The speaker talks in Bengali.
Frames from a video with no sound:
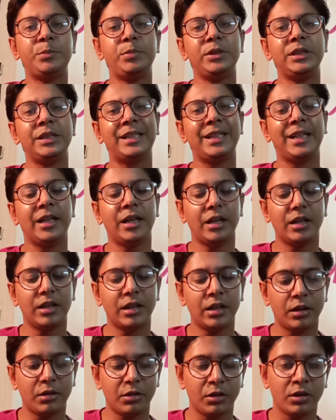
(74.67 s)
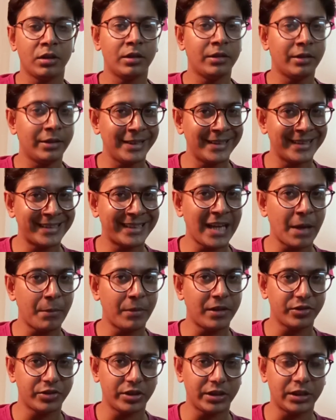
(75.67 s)
ট্রিপল রিয়ার
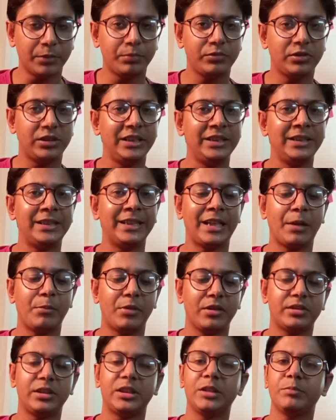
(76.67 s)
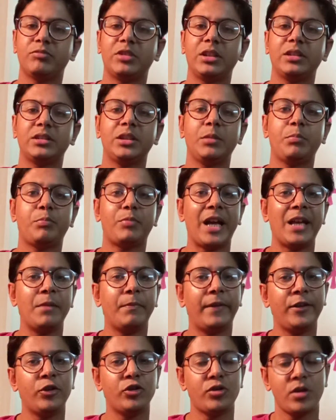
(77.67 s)
ক্যামেরা সেট তিনটে ক্যামেরা সেট থাকছে
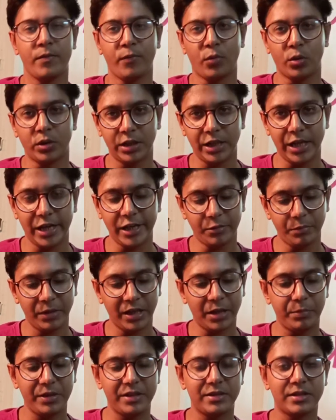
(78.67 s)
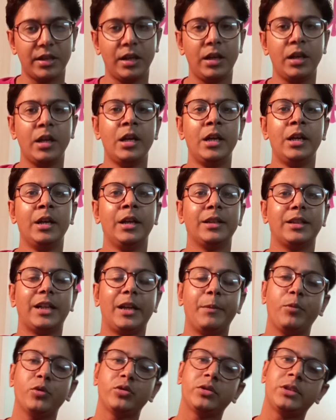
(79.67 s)
প্রাইমারি হচ্ছে ফর্টি এইট মেগাপিক্সেল
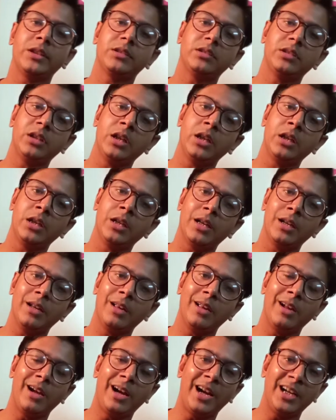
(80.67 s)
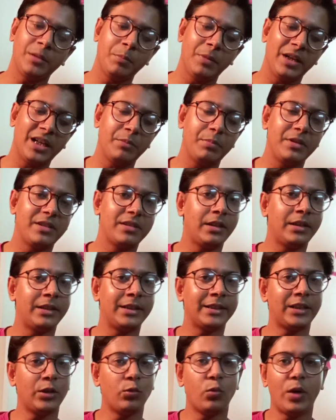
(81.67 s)
তারপর থাকছে আট
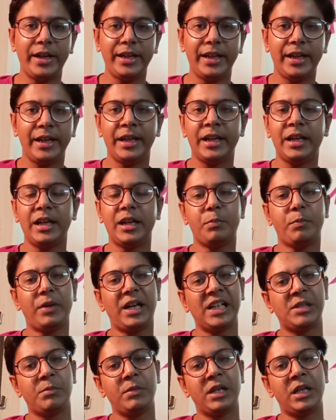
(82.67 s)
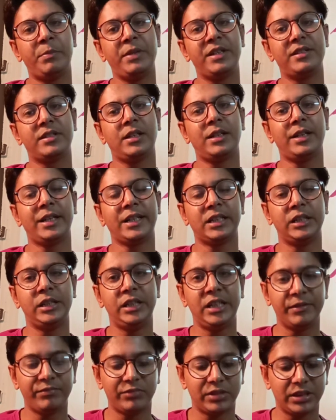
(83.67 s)
মেগাপিক্সেলের একটা ওয়াইড অ্যাঙ্গেল আর পাঁচ মেগাপিক্সেলের একটা
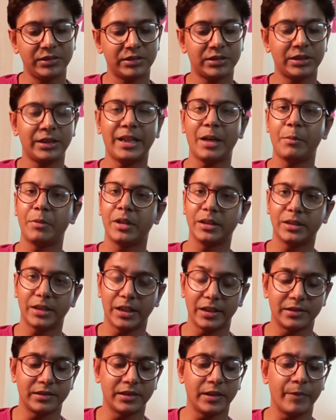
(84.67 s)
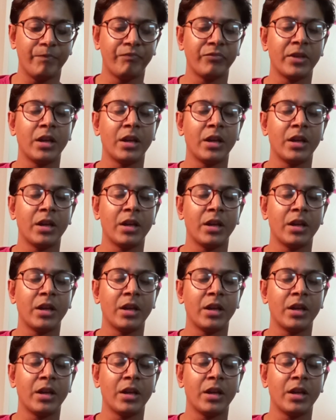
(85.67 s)
ডেপ সেন্সার ক্যামেরা থাকছে